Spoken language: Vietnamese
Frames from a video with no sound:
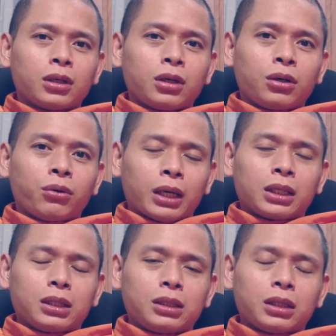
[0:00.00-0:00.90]
hoặc
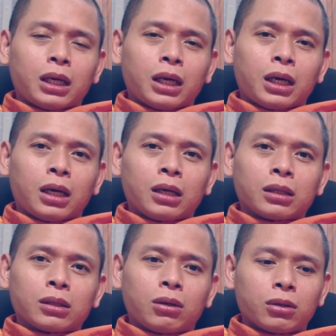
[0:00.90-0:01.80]
như là
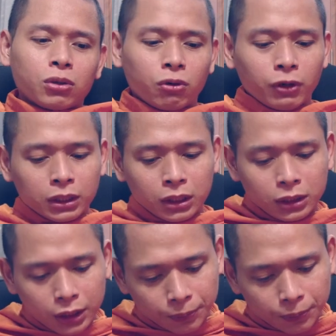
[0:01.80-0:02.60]
có cô phật tử á,